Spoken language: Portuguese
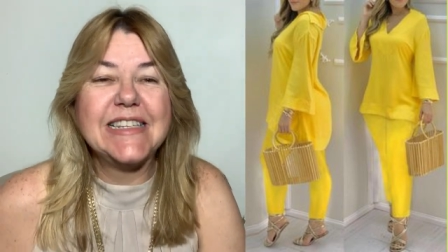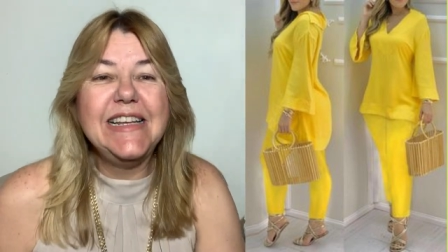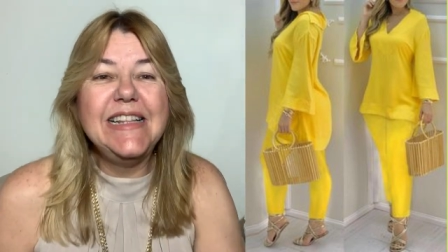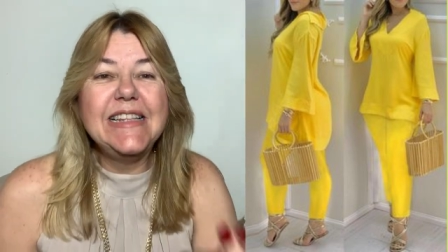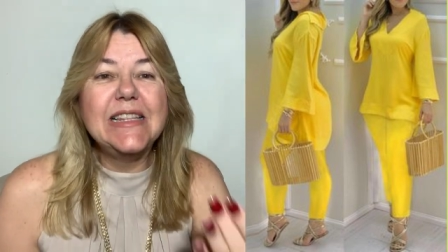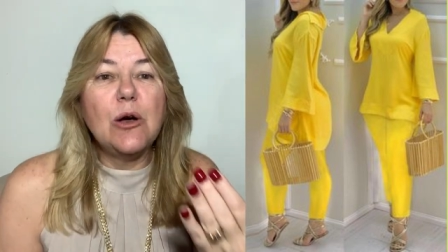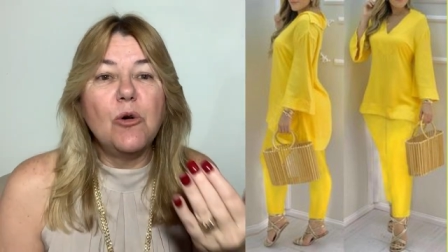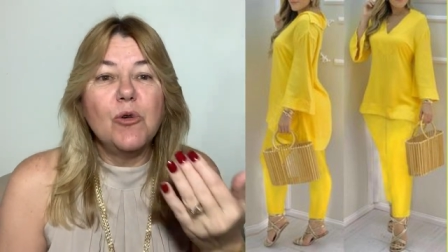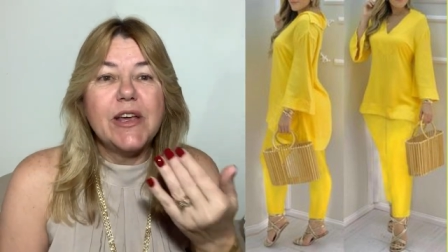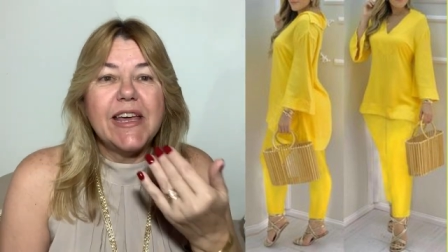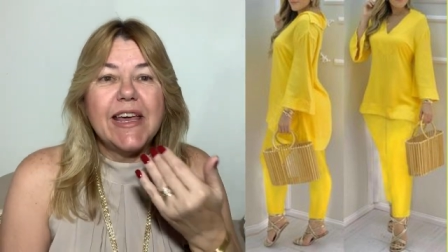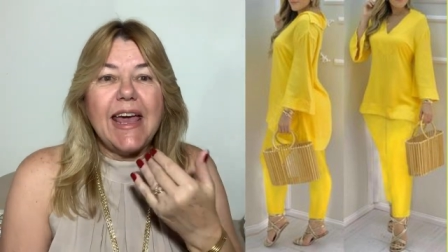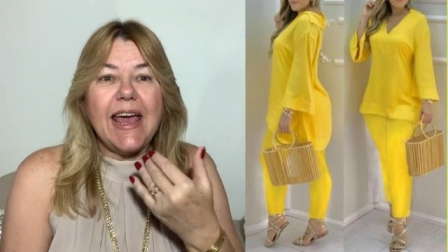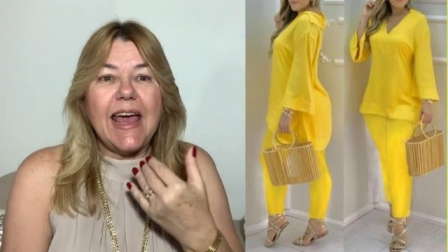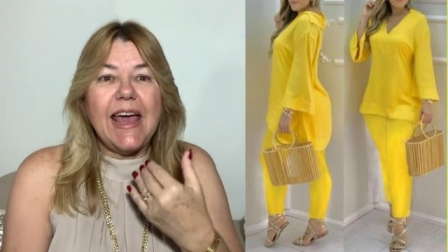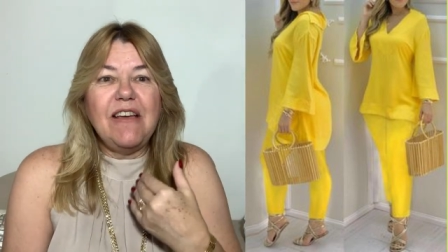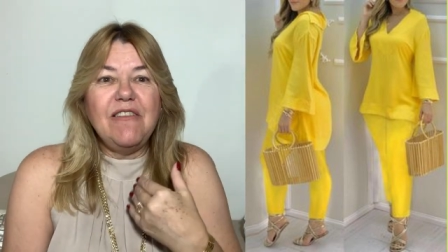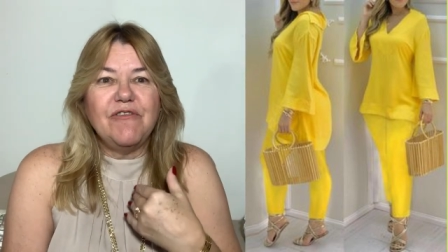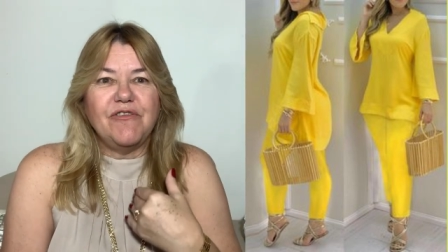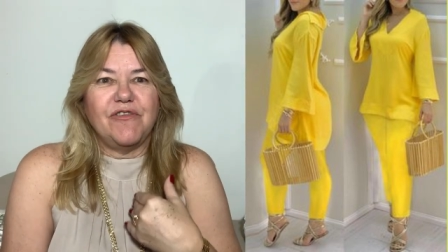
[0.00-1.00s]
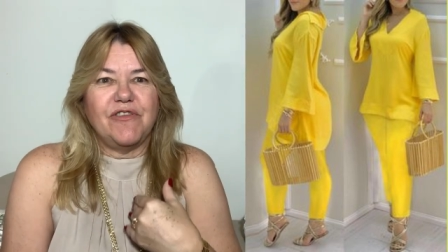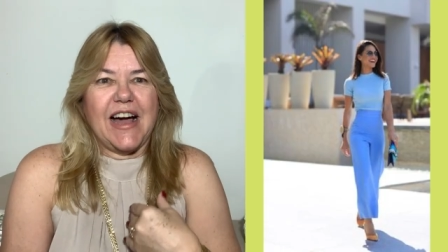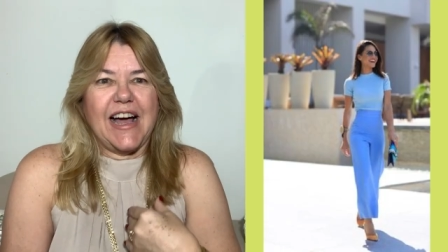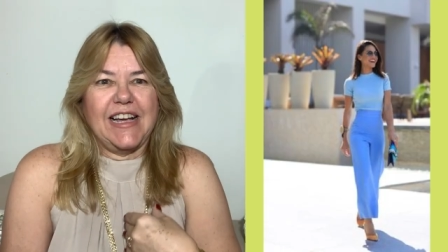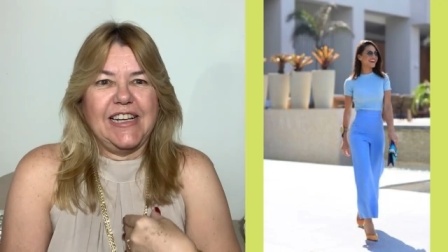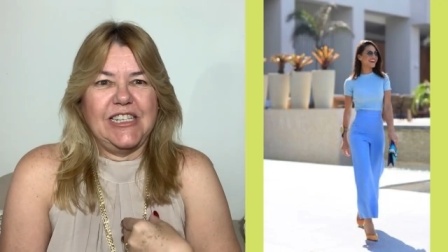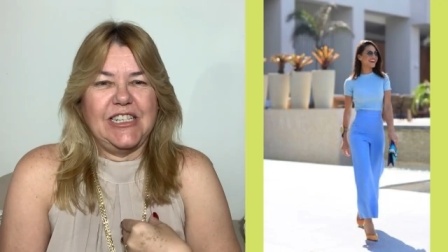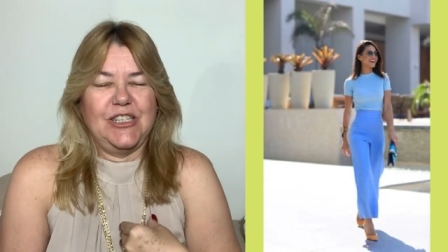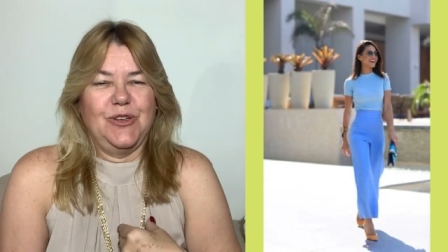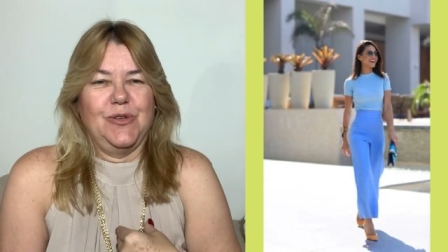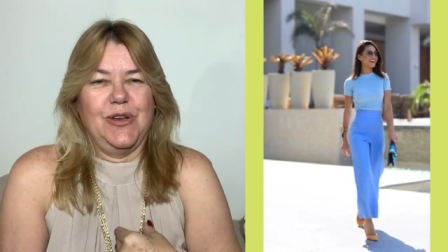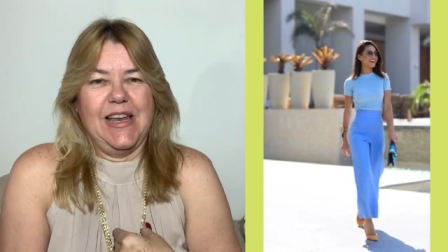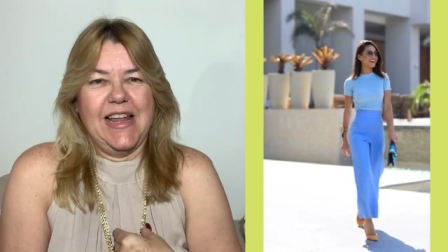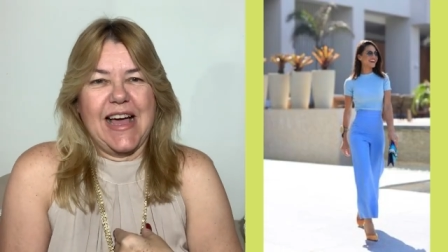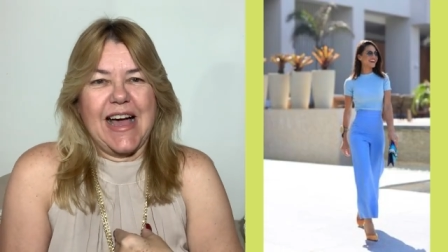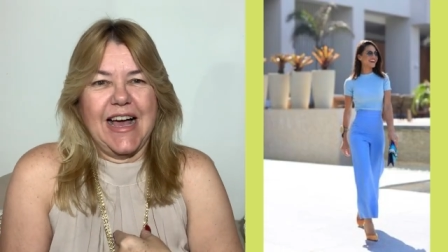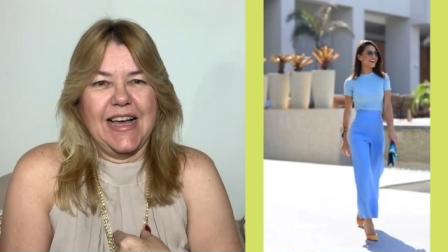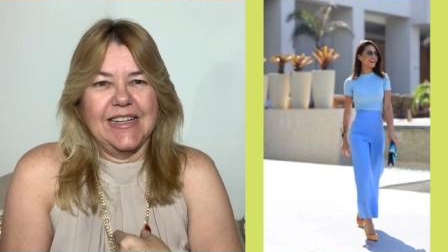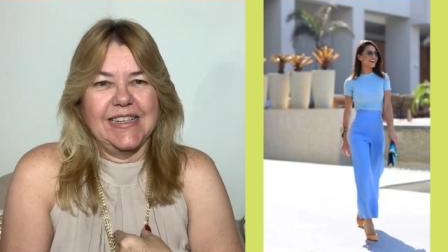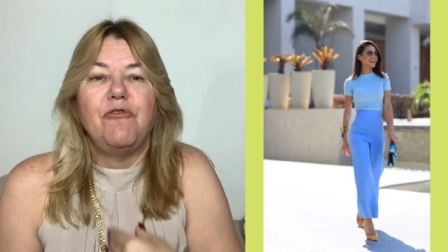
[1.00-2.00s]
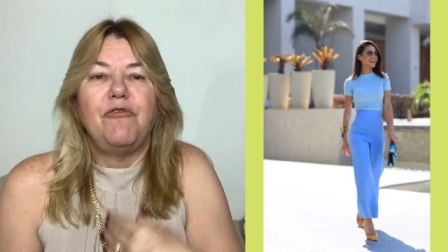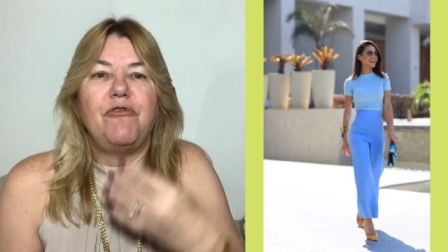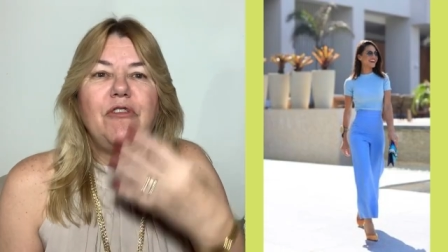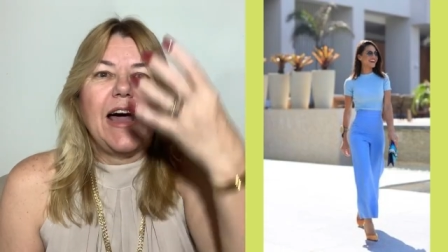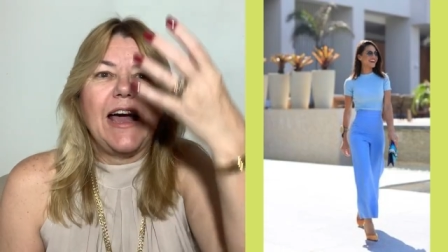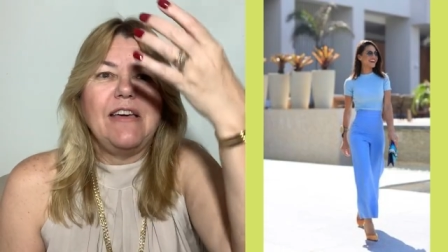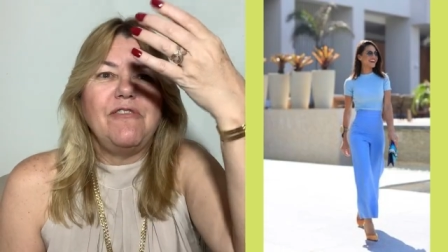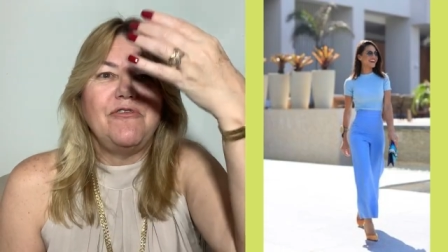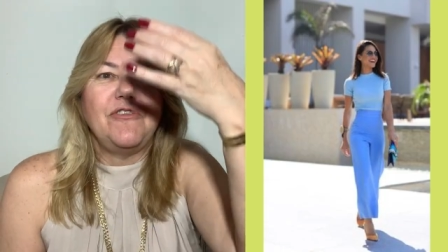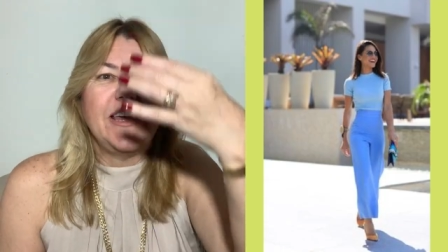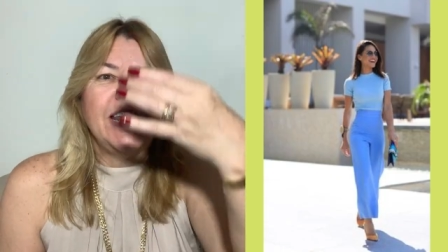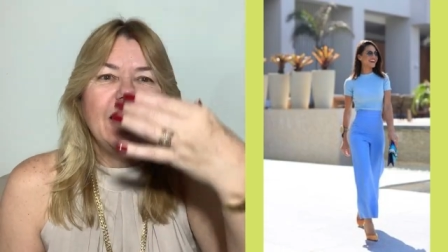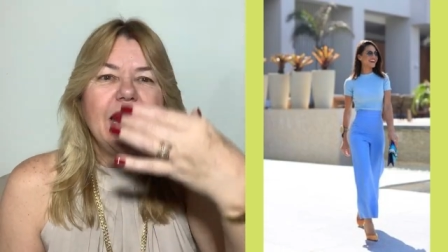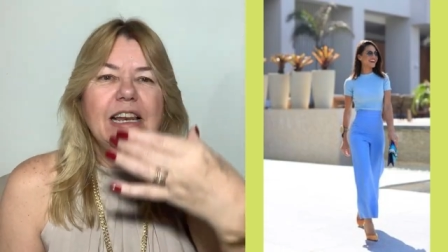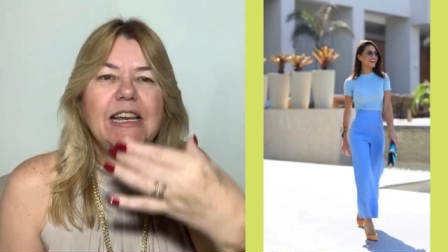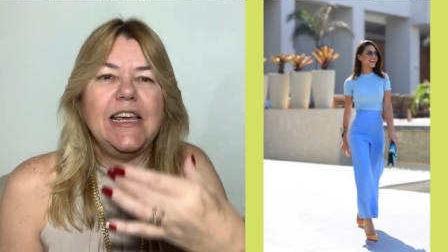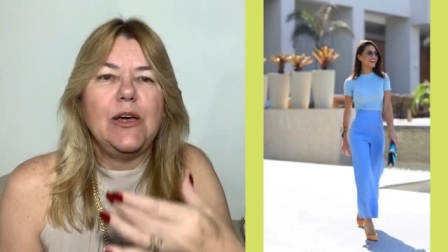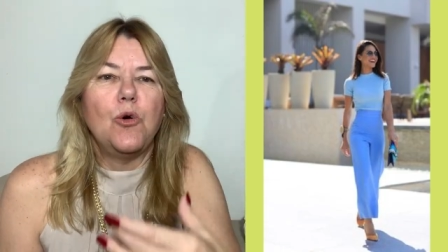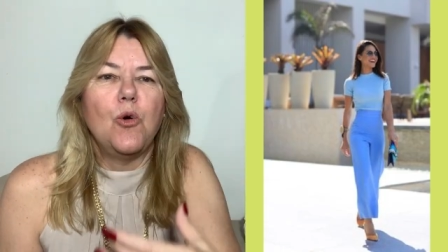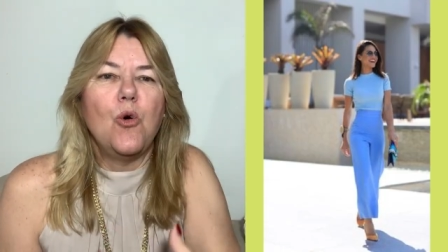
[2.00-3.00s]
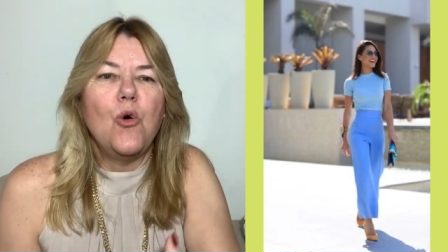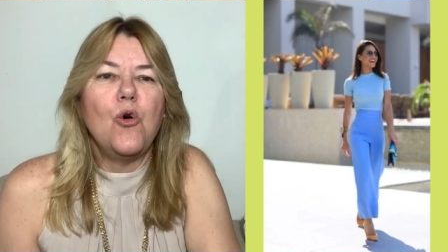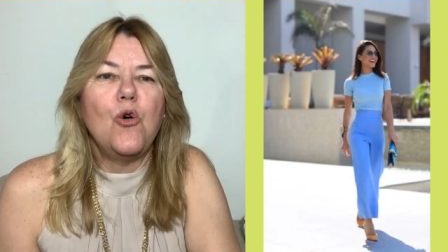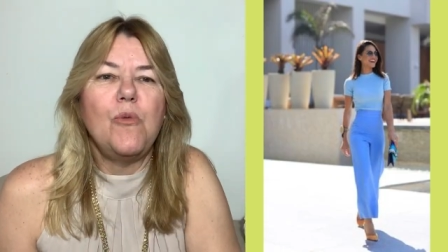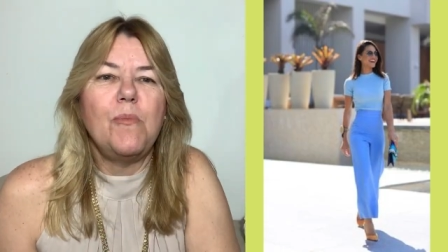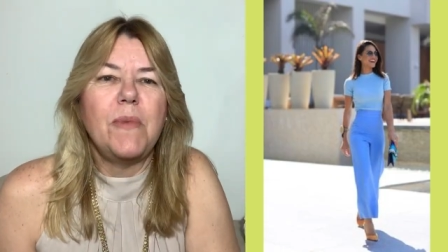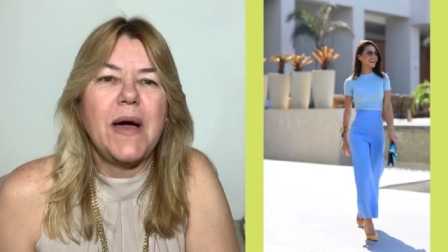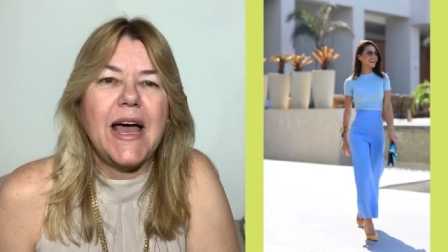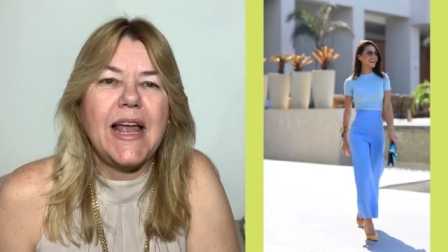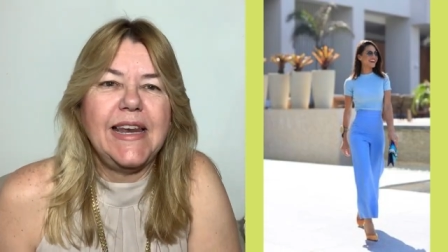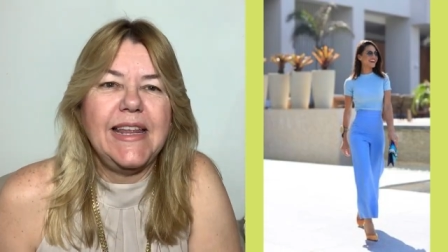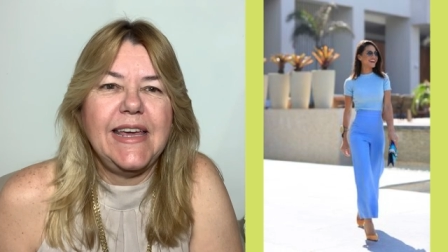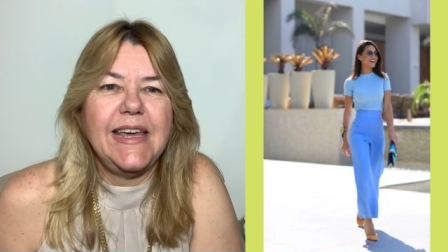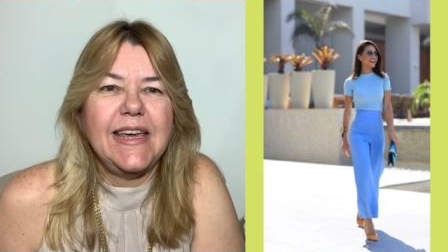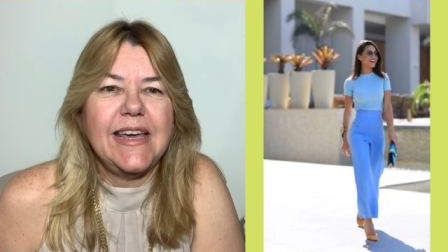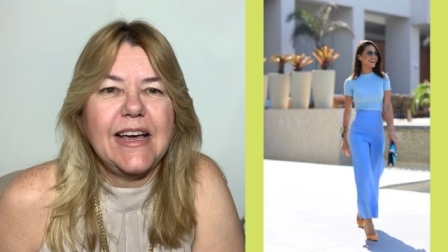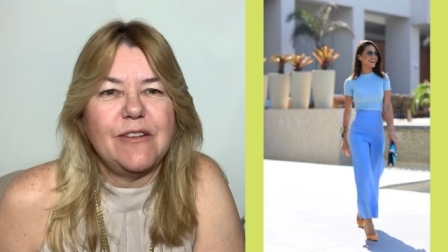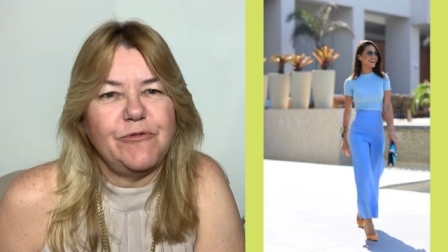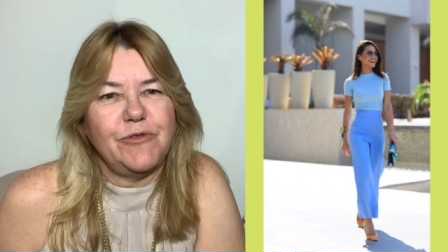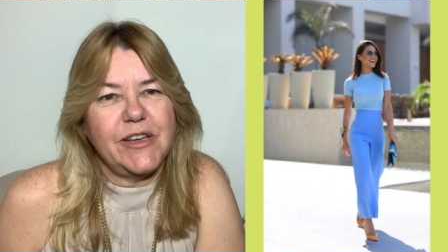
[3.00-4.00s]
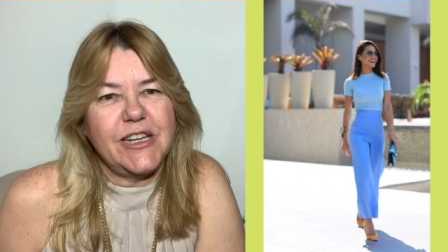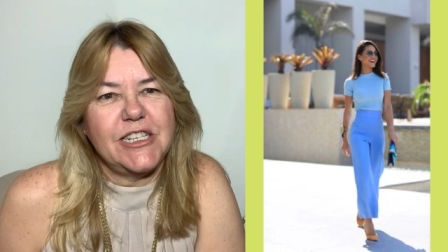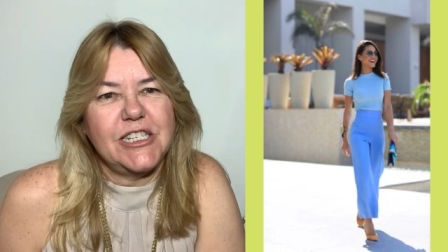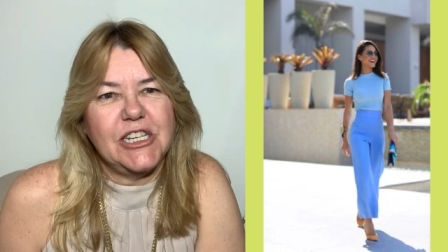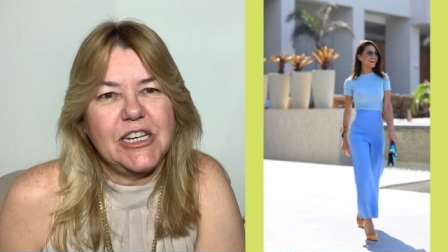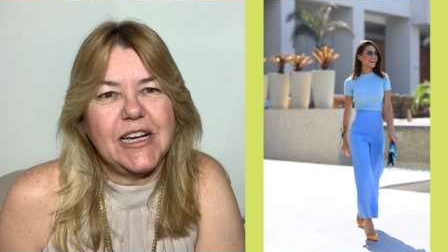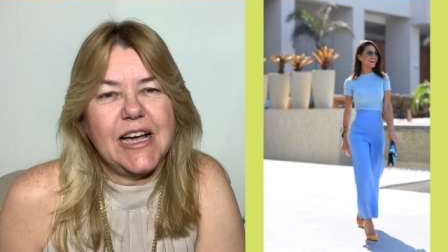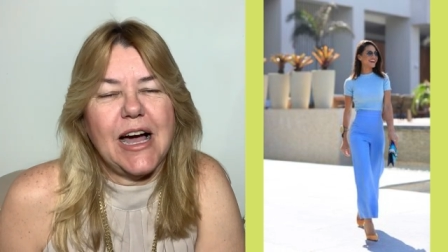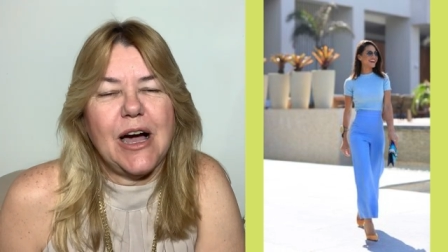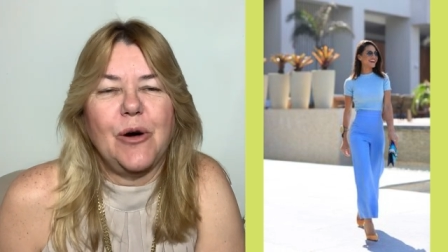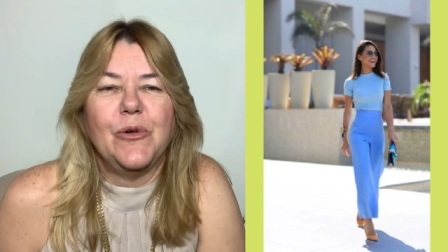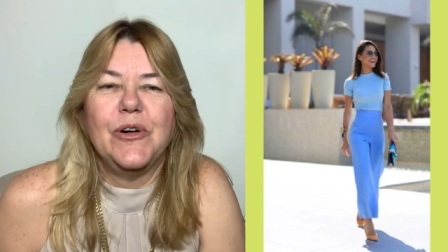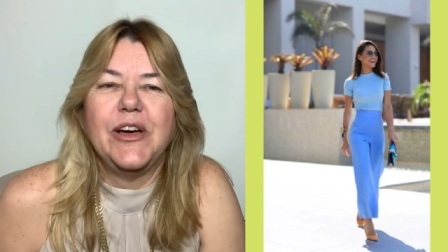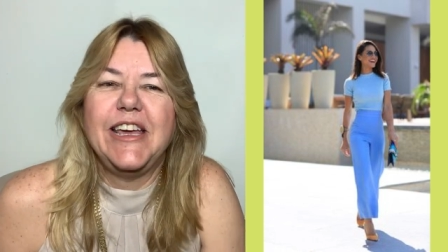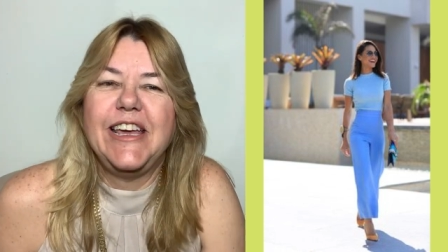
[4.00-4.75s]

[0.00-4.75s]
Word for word: Então, quem vai te olhar vai ver ali uma linha vertical.